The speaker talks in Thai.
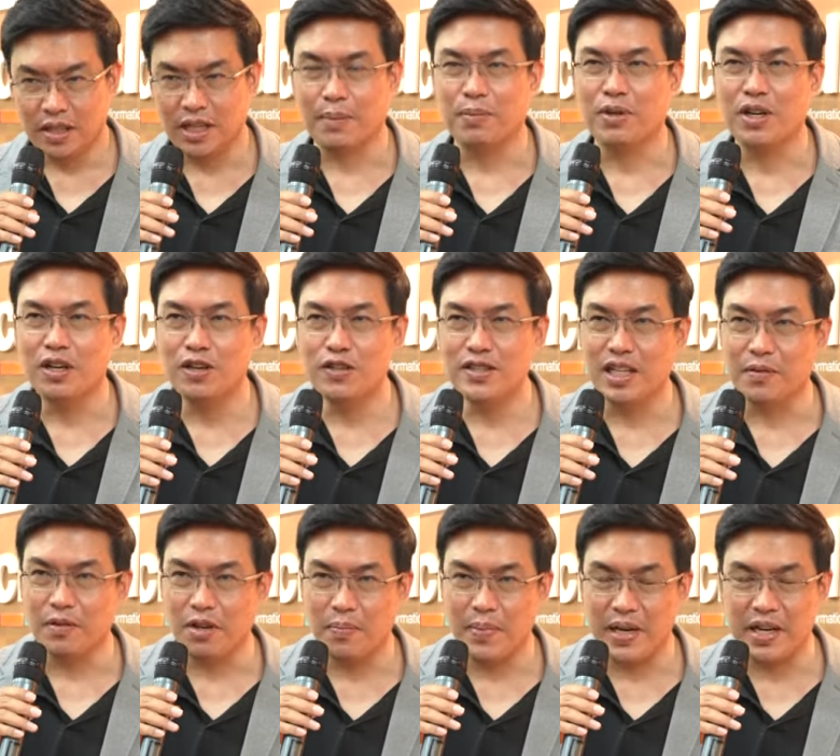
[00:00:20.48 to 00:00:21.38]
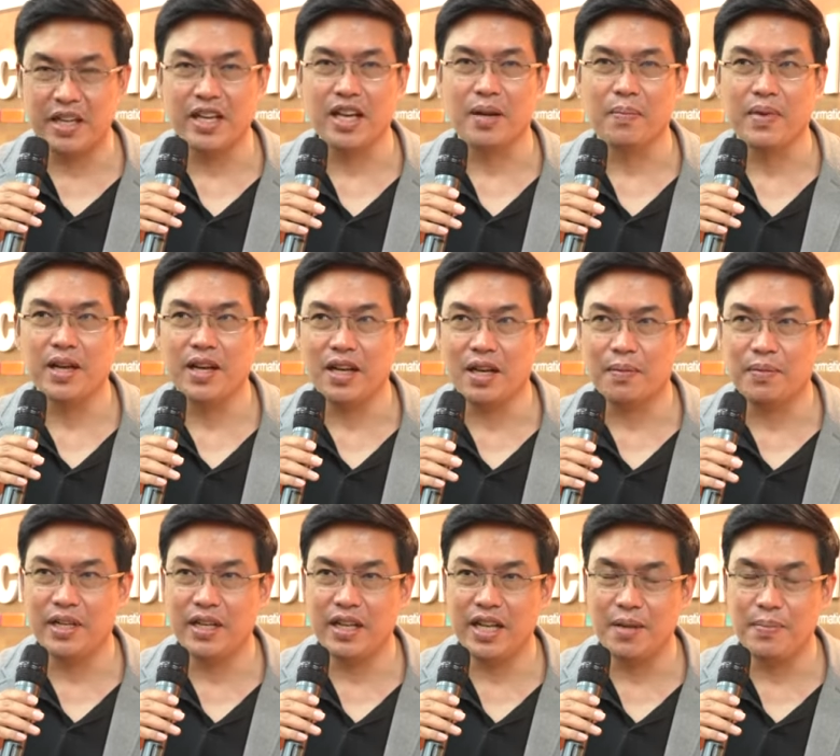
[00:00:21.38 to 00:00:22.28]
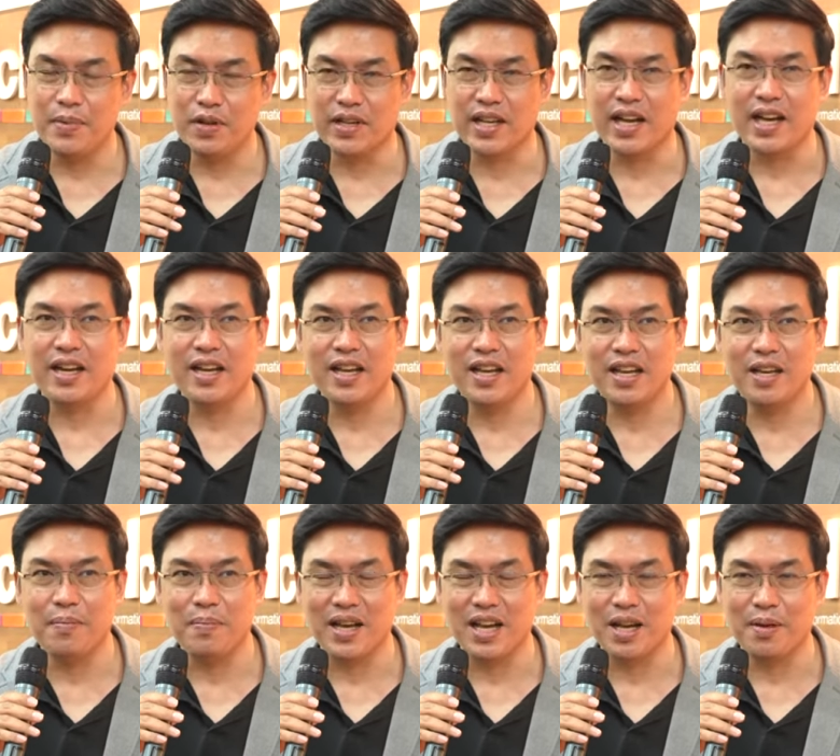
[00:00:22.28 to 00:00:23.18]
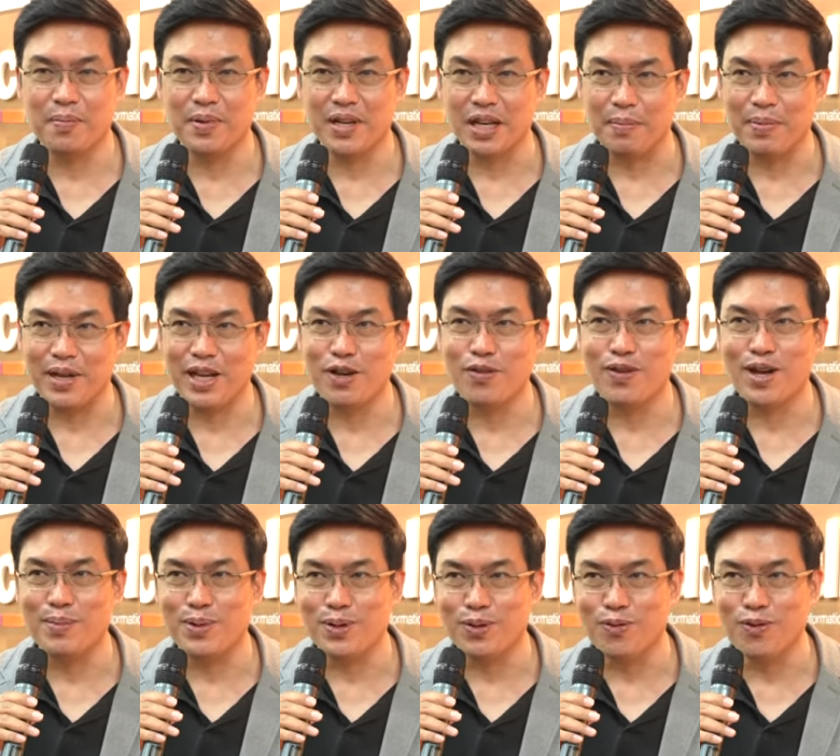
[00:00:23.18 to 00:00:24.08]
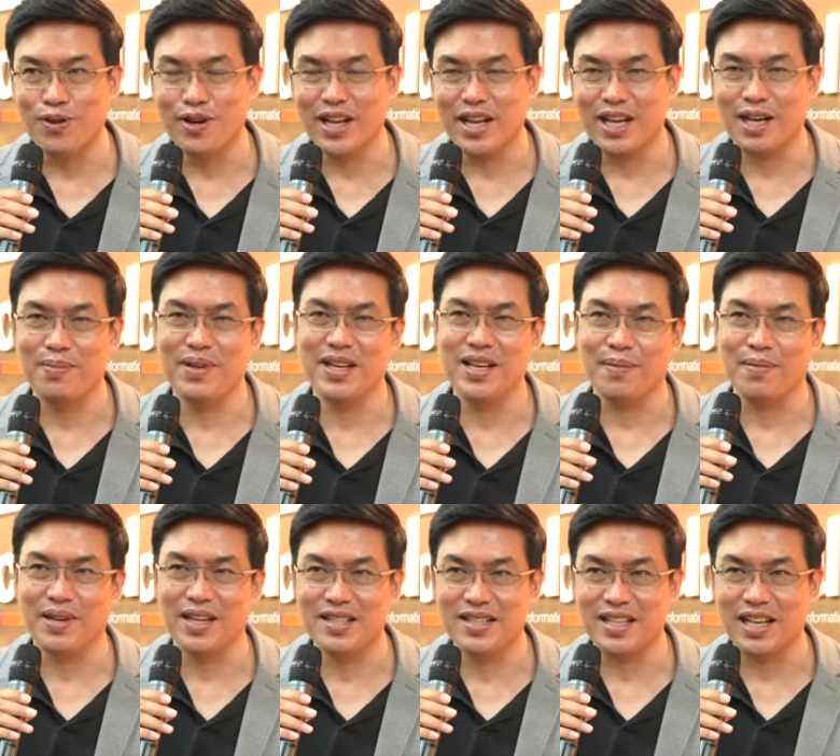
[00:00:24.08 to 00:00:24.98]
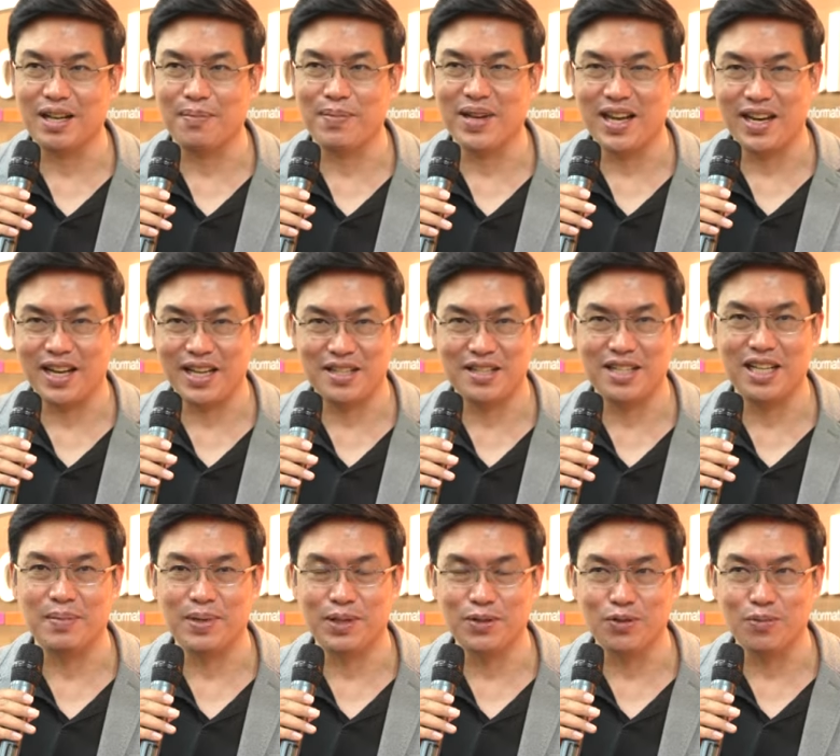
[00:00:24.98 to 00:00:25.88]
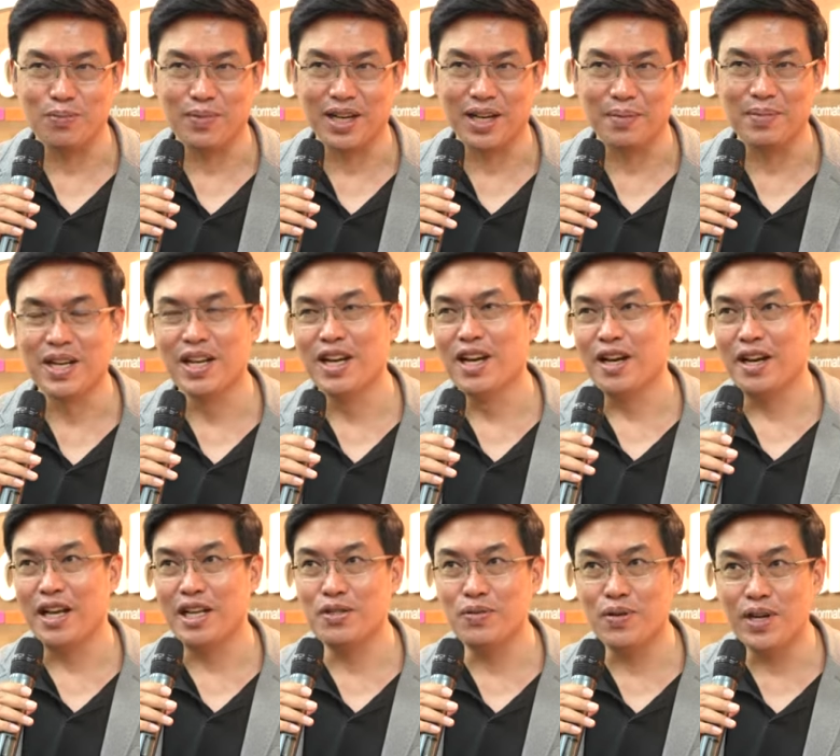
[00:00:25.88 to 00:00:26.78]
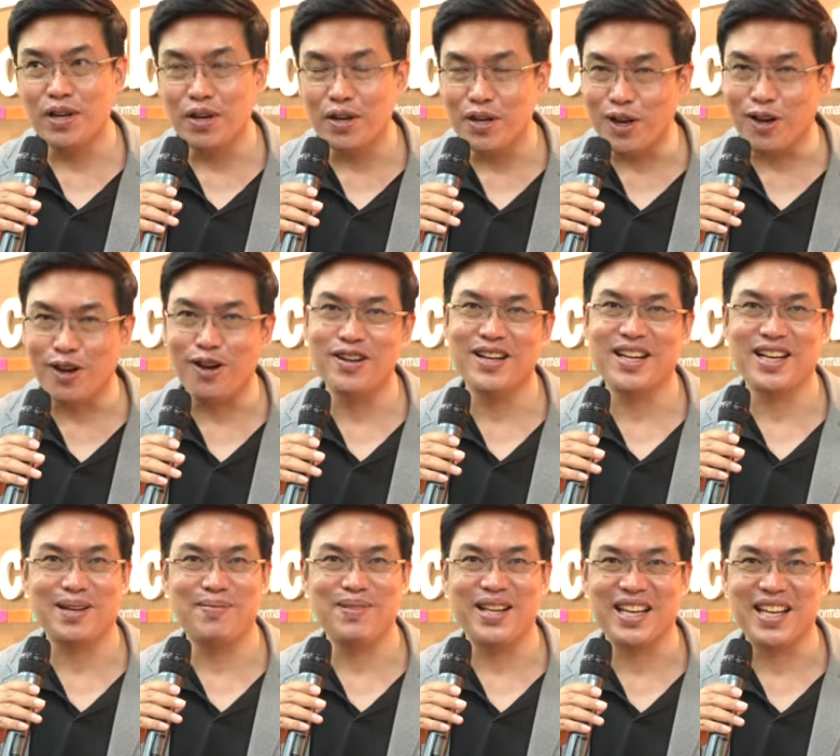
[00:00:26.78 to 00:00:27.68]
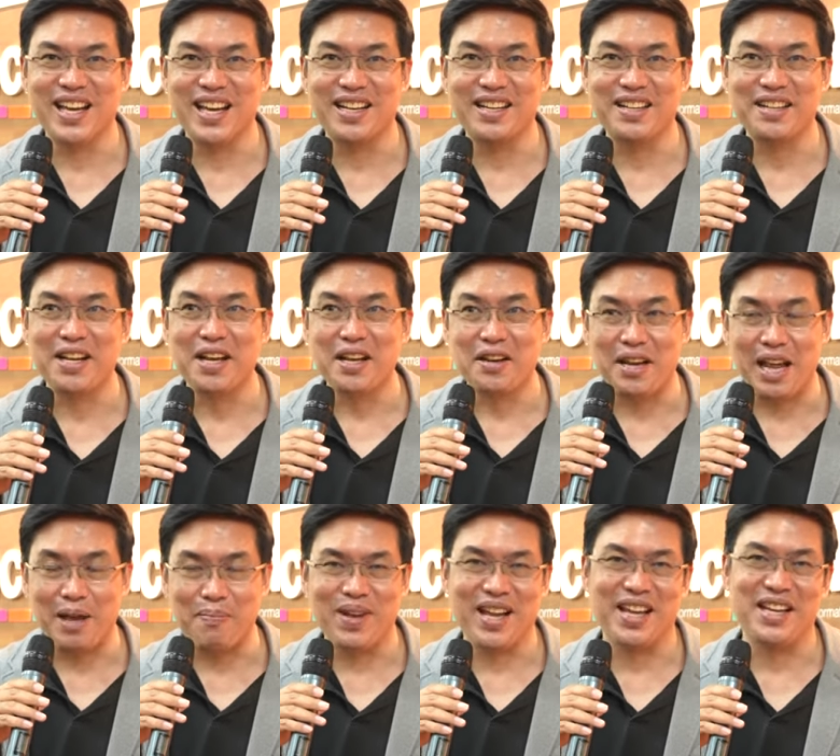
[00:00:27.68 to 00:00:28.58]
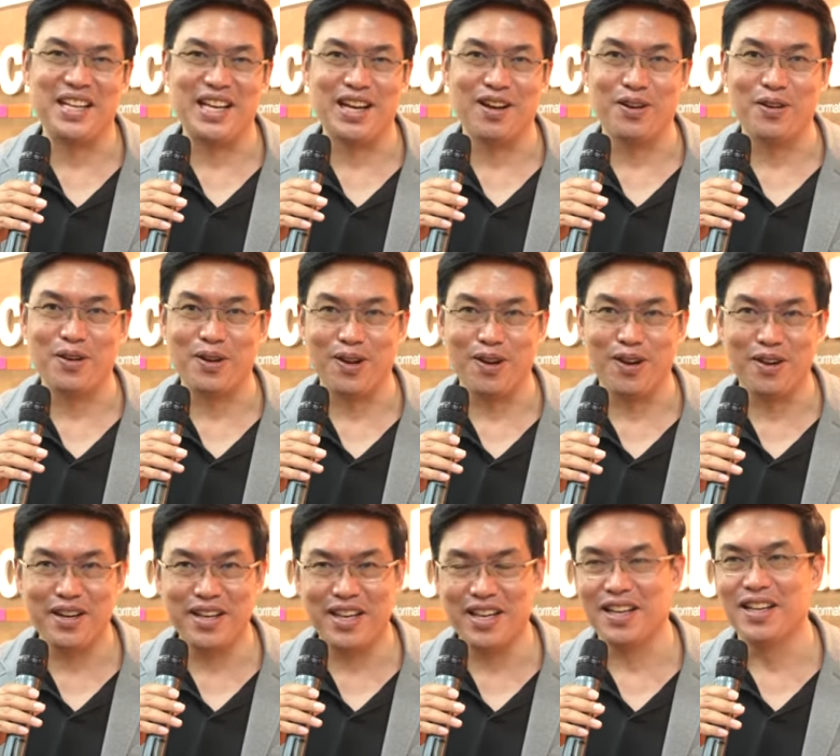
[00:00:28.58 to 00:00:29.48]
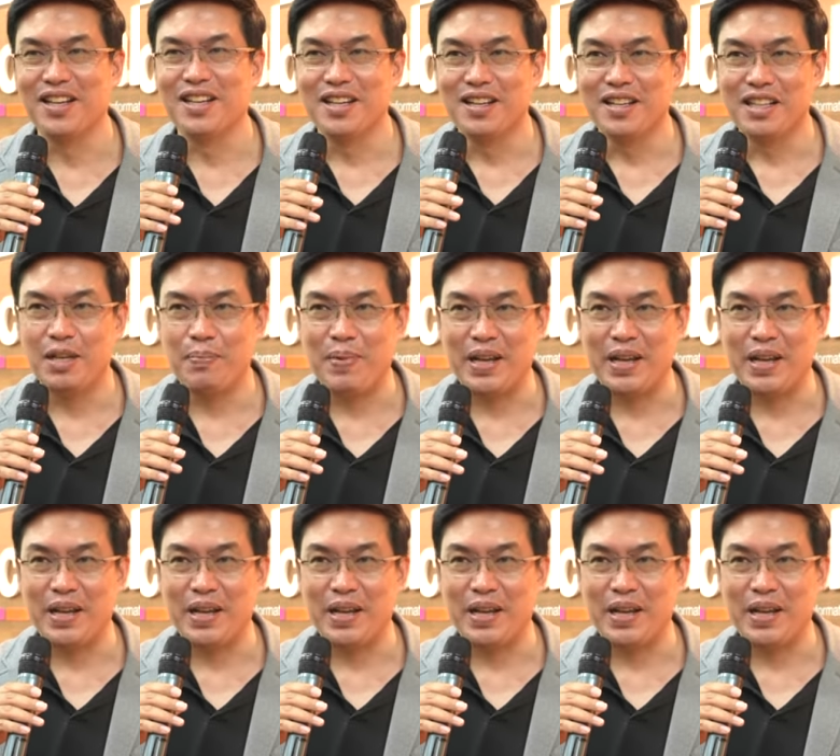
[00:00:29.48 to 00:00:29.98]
ครับก็รู้สึกว่าเป็นเกียรติมากครับ ที่ได้มีโอกาสได้มาเผยแพร่ความรู้นะครับให้กับนักศึกษามหาลัยศรีปทุมครับได้ช่วยน้องๆนะครับในการนำไอเดียของน้องๆเนี่ยที่